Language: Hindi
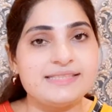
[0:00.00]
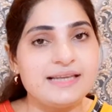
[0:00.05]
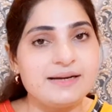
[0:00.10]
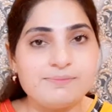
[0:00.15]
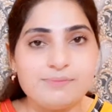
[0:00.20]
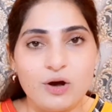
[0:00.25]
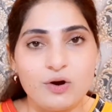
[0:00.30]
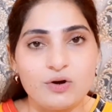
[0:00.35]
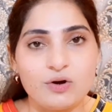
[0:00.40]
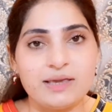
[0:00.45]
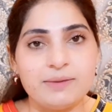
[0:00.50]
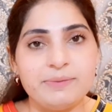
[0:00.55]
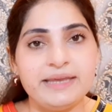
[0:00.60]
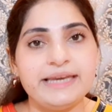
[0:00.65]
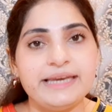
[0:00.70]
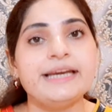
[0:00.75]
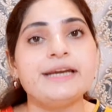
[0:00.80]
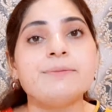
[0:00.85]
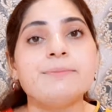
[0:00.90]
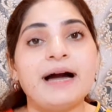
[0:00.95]
सन ब्लॉक की भी
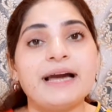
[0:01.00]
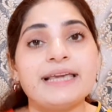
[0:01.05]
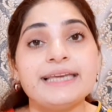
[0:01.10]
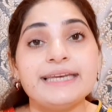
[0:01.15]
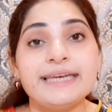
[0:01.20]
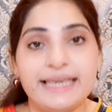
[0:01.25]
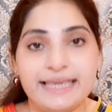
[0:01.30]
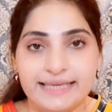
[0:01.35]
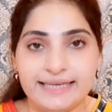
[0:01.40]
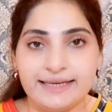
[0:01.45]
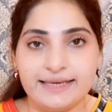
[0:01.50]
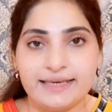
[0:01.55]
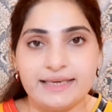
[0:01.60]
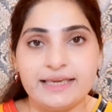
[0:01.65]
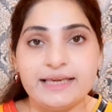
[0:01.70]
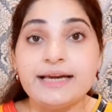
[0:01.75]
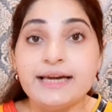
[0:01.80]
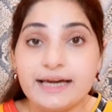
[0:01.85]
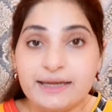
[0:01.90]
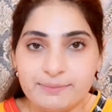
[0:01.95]
नीड बाकी नहीं रहेगी
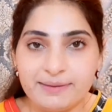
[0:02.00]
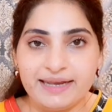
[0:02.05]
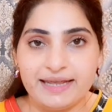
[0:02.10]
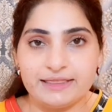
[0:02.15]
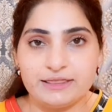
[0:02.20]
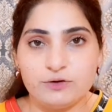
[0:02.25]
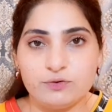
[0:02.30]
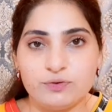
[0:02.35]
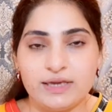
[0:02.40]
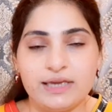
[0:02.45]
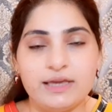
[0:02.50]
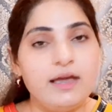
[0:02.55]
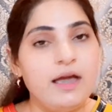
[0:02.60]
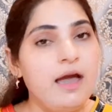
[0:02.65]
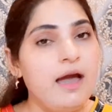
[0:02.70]
घर में रहते हुए